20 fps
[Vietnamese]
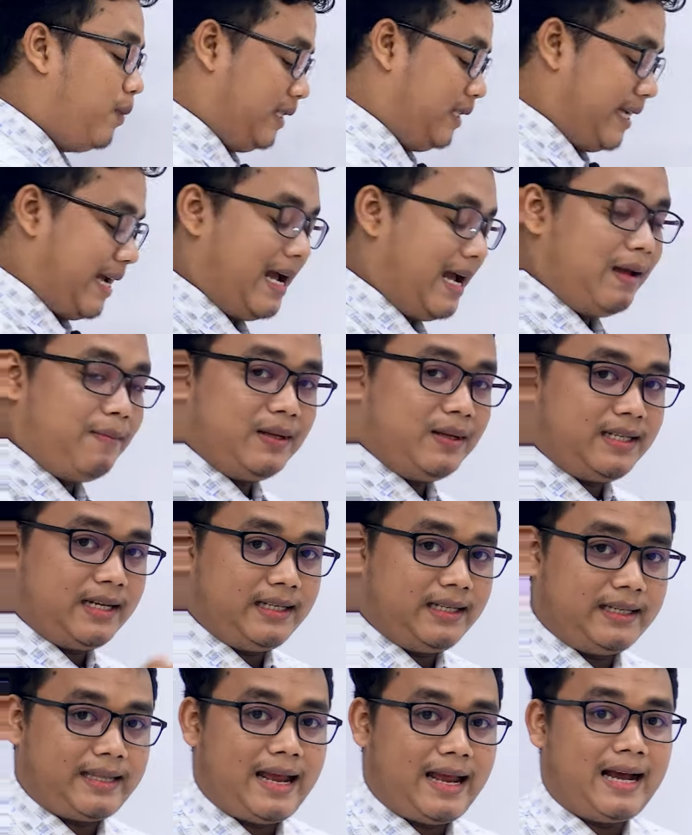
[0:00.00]
bật hai bật chạy
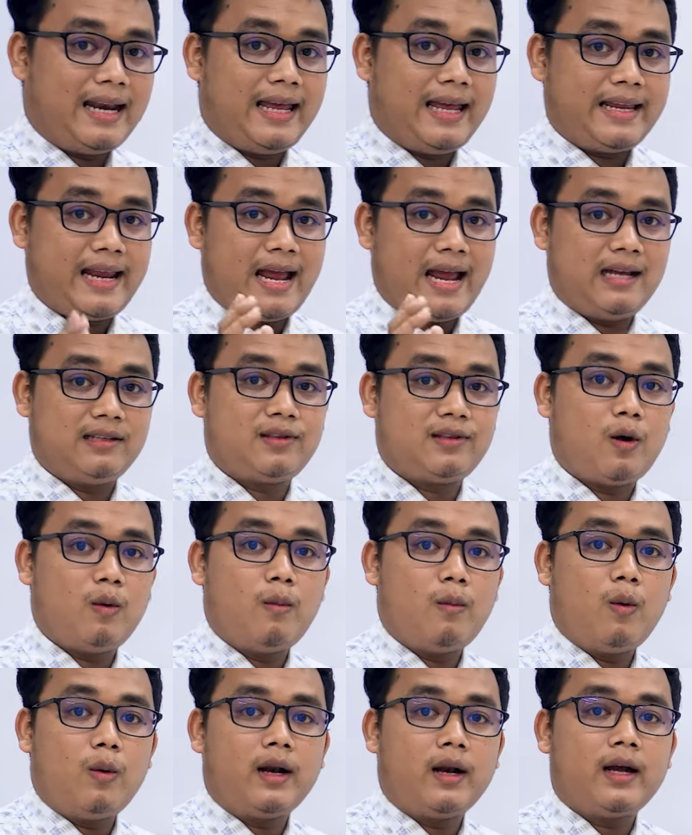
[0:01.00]
đi tha lại ISO
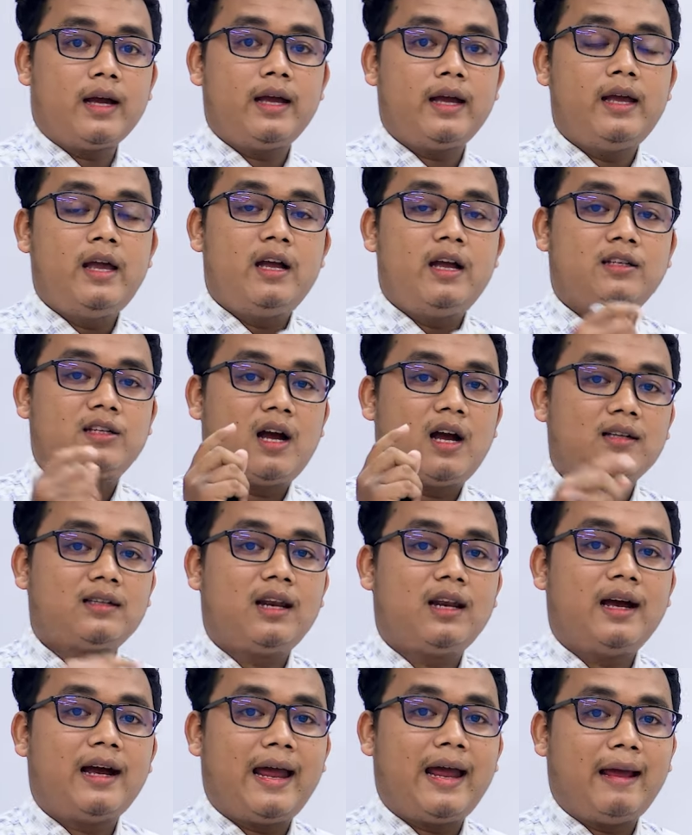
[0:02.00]
4 đó trong
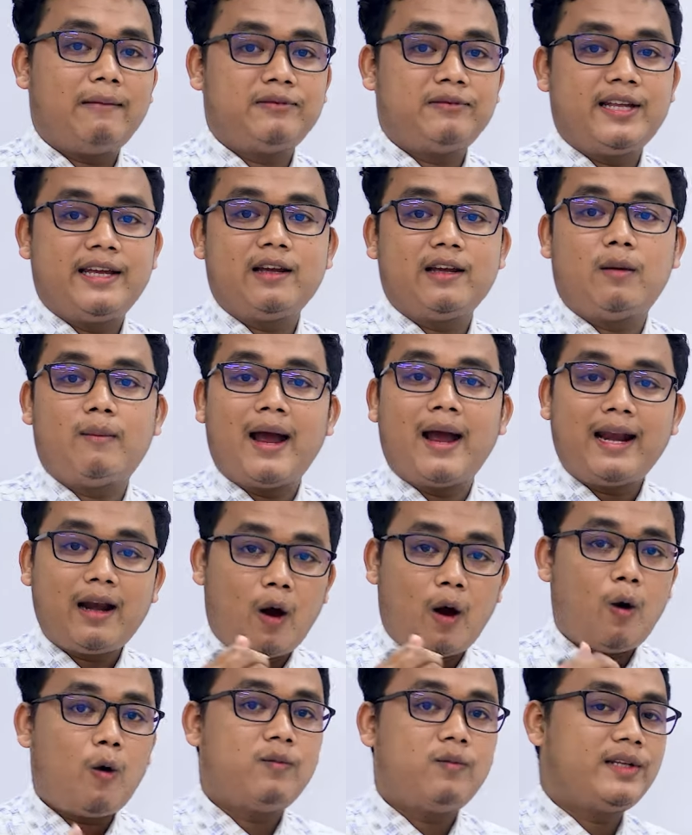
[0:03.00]
thằng F của bạn
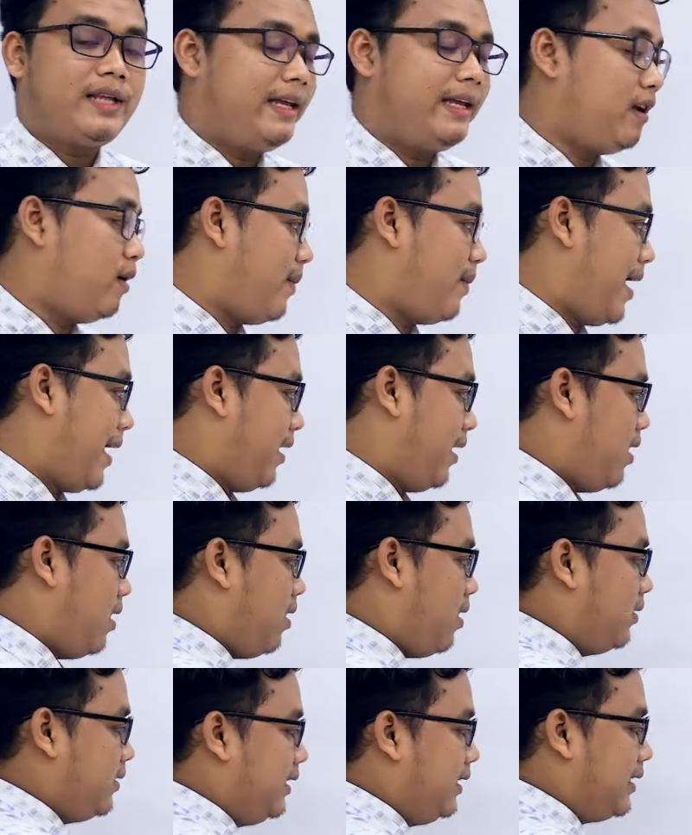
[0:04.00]
O của bạn
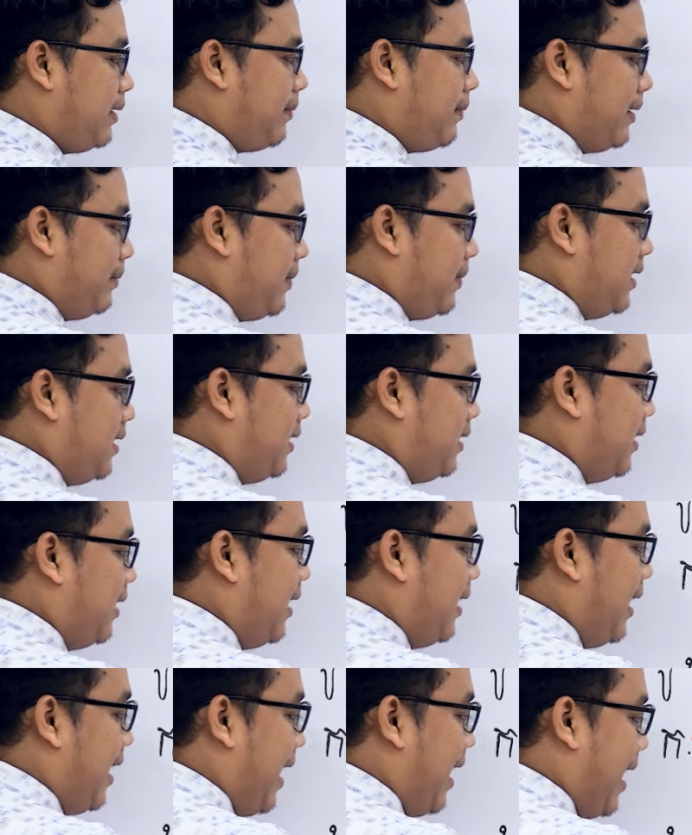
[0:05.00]
họ nhưng trong bánh mờ
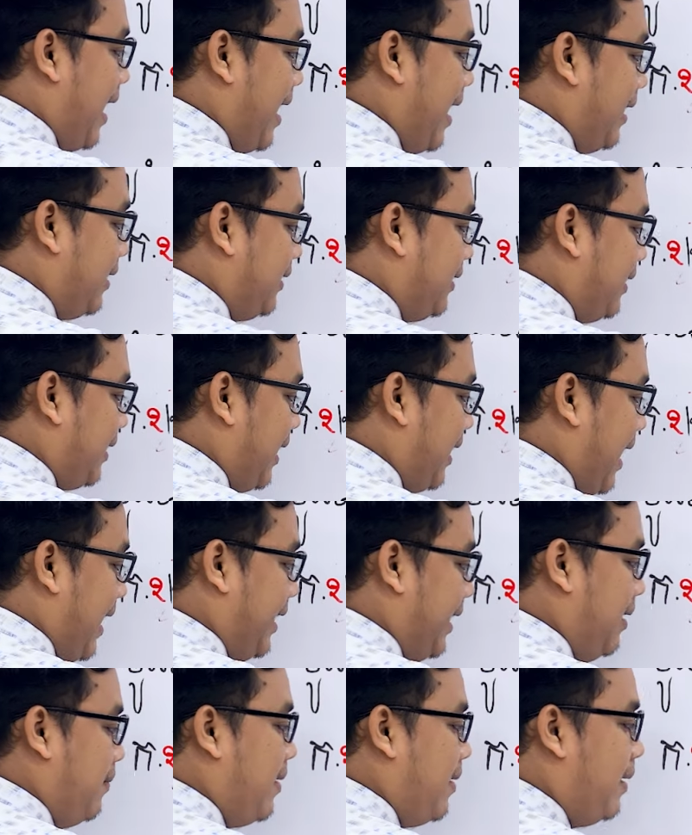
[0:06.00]
S lại
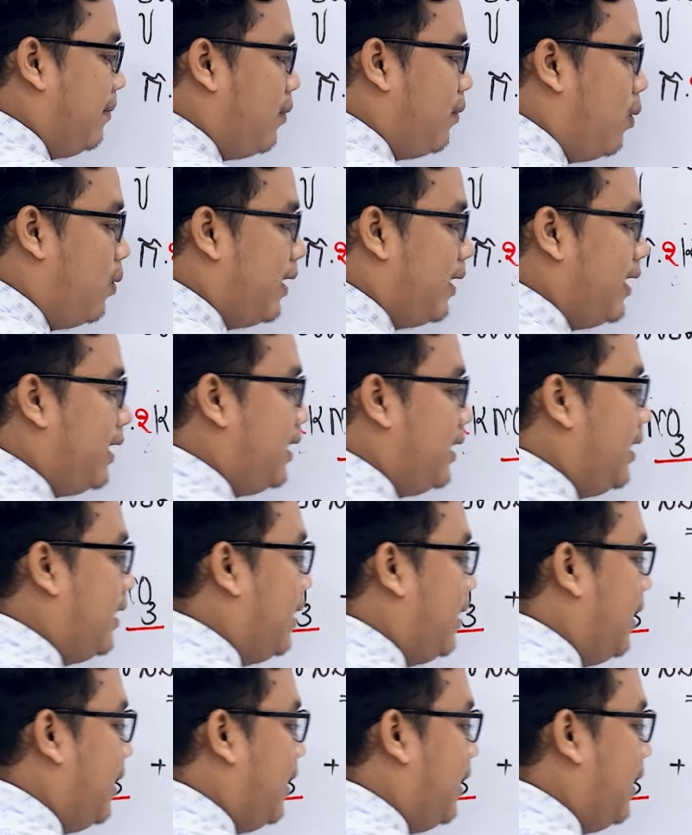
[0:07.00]
ní miền muối